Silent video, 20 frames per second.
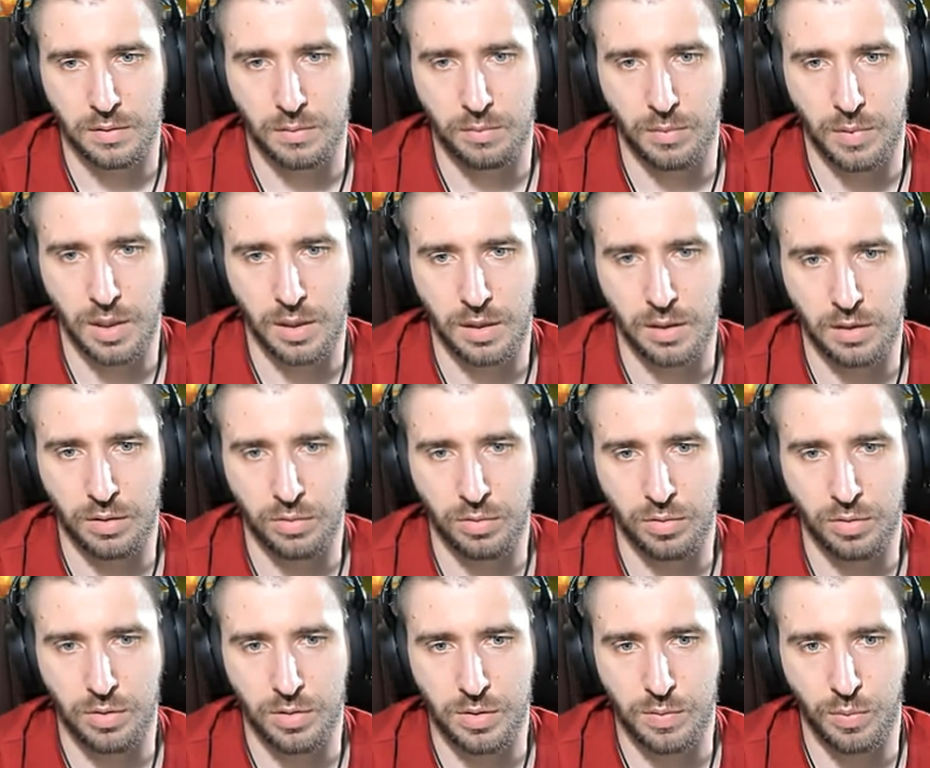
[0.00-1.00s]
мало,
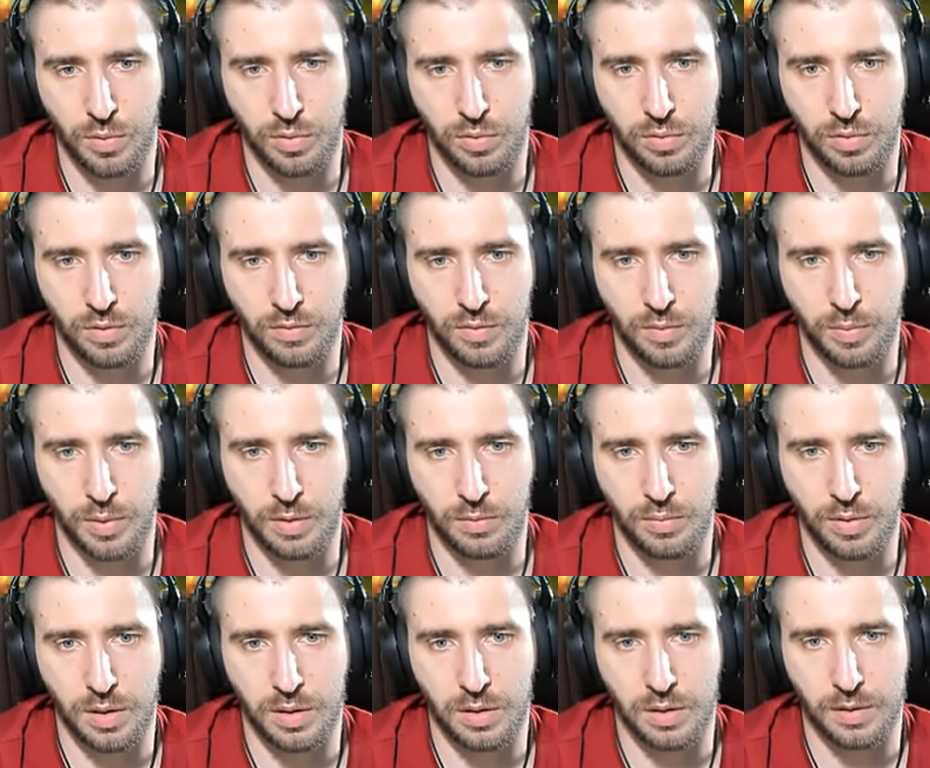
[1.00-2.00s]
которые смогут его
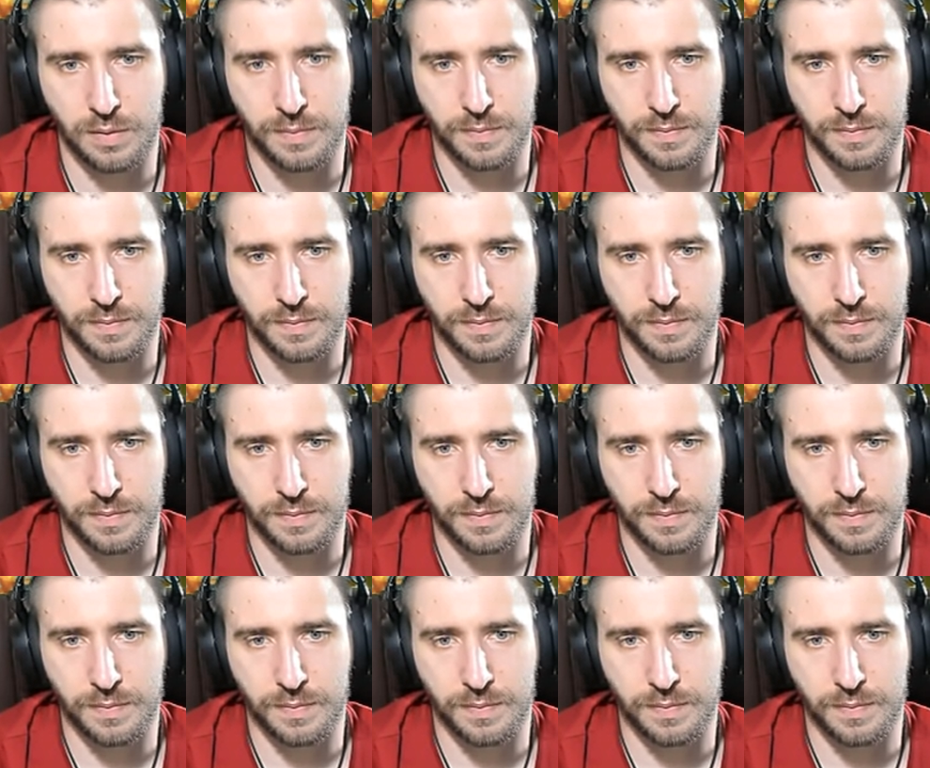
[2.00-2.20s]
пробить.